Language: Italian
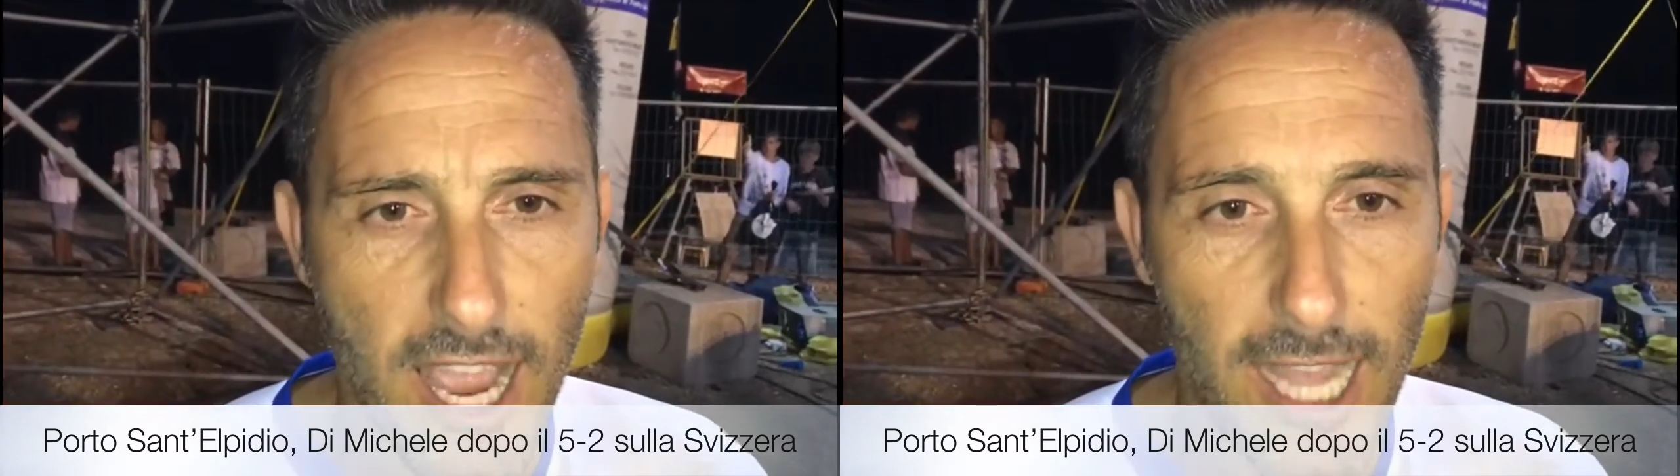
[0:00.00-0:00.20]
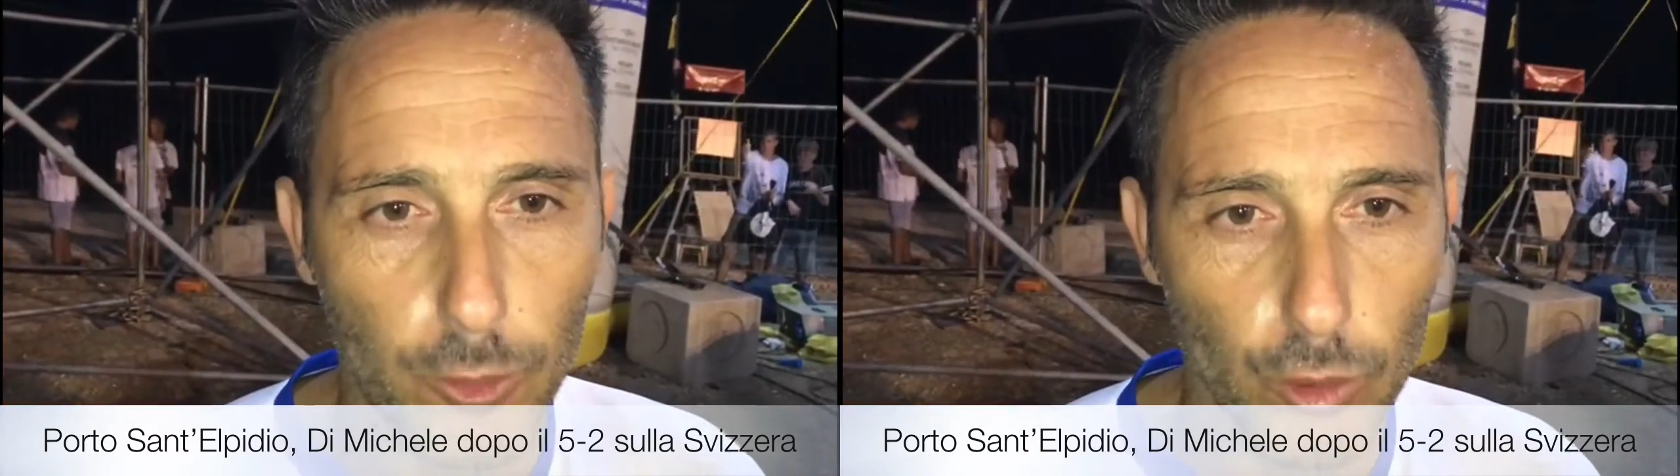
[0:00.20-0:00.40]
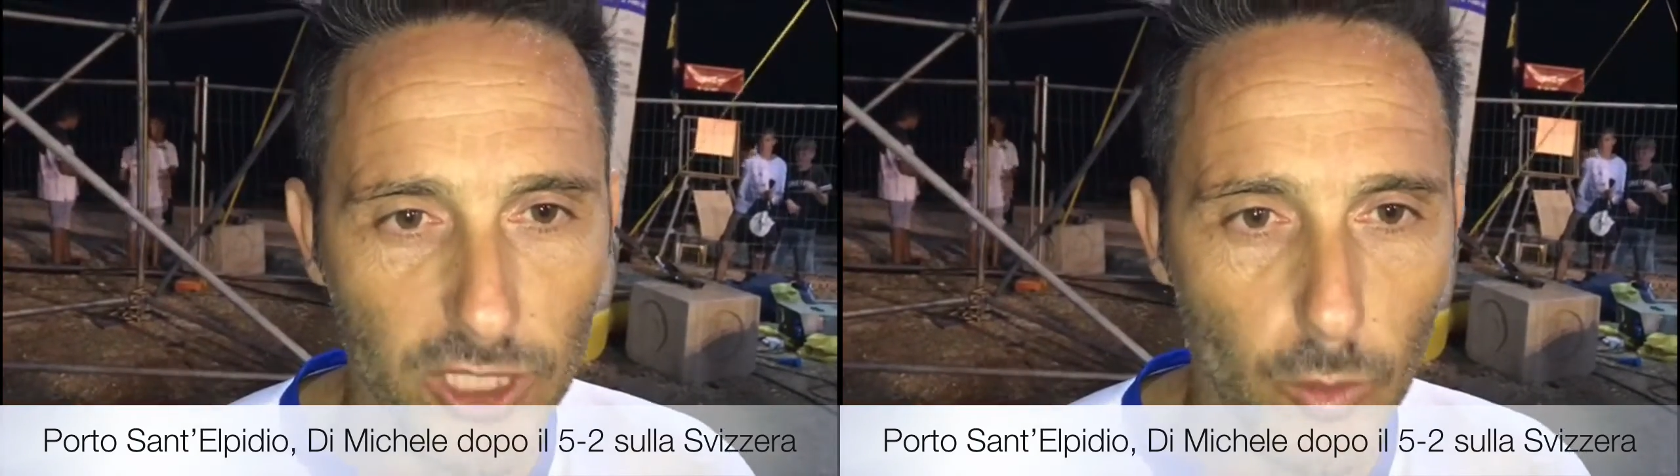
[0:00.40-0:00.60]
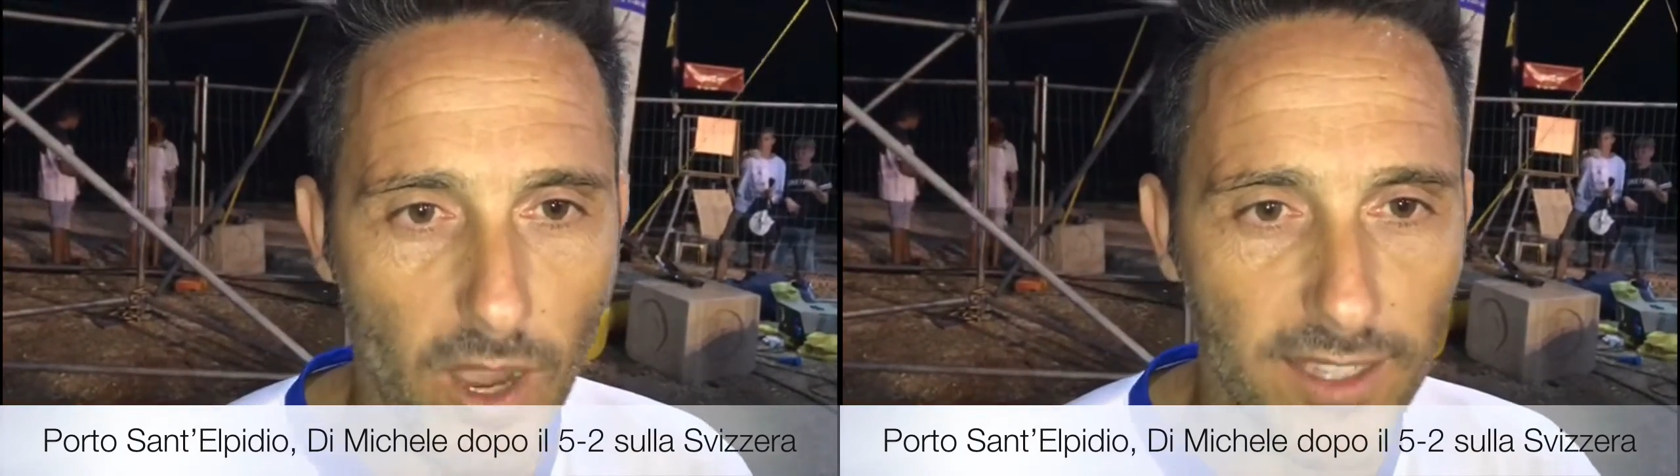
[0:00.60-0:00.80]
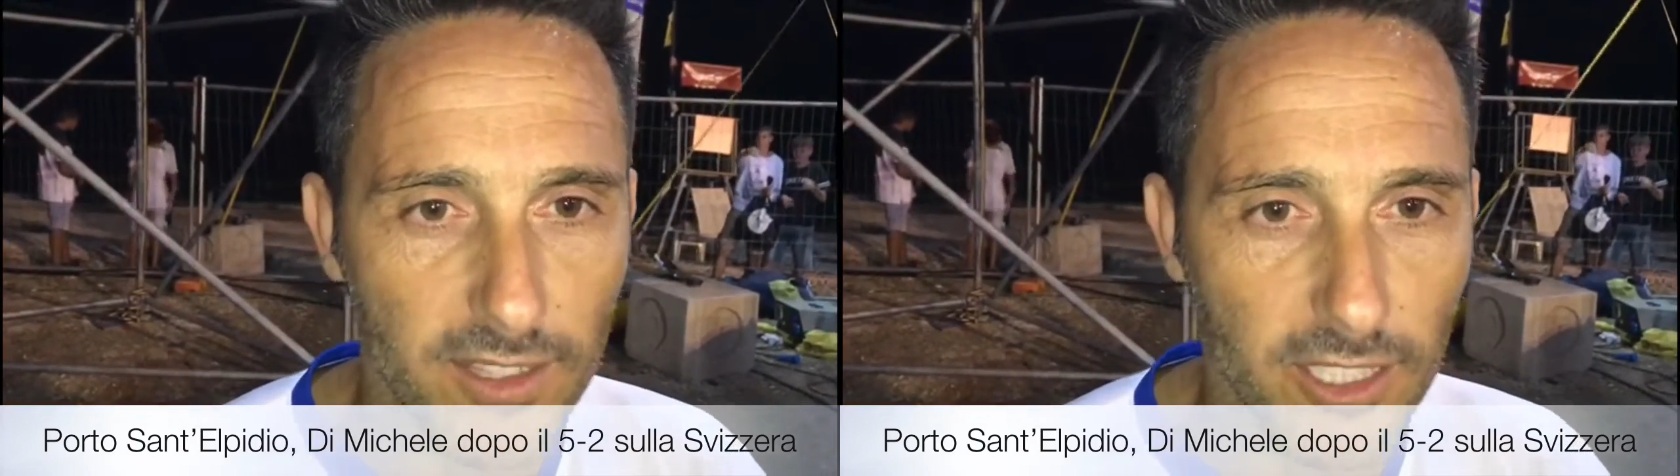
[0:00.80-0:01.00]
a tutti
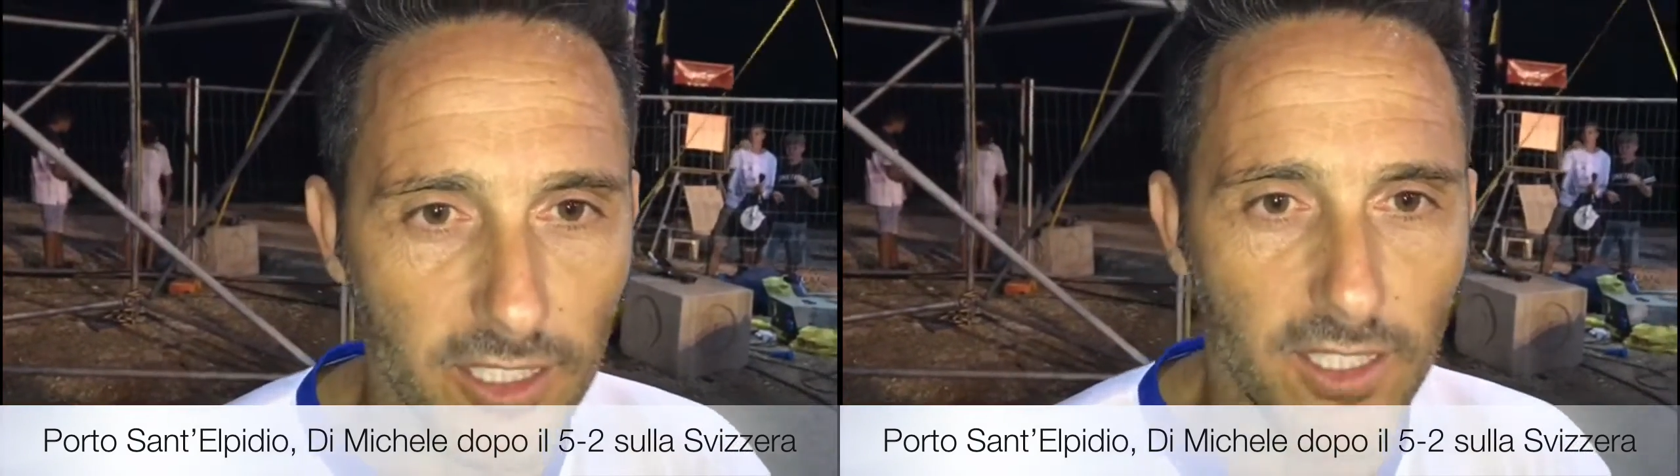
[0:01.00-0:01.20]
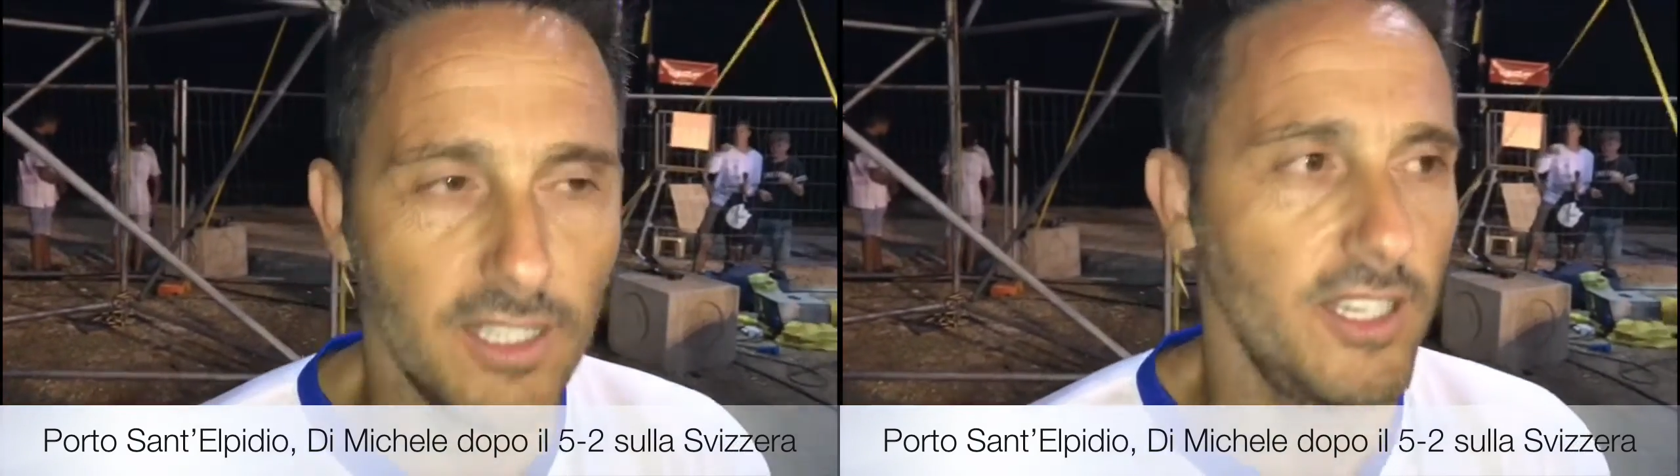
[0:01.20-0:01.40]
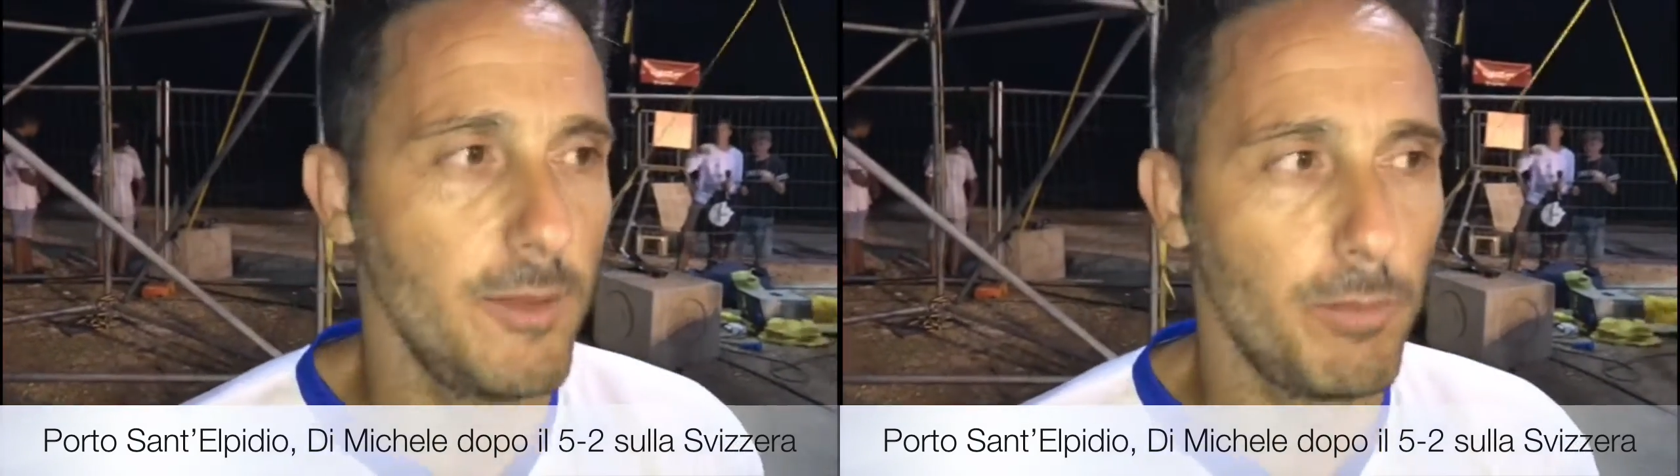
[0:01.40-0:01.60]
quanti e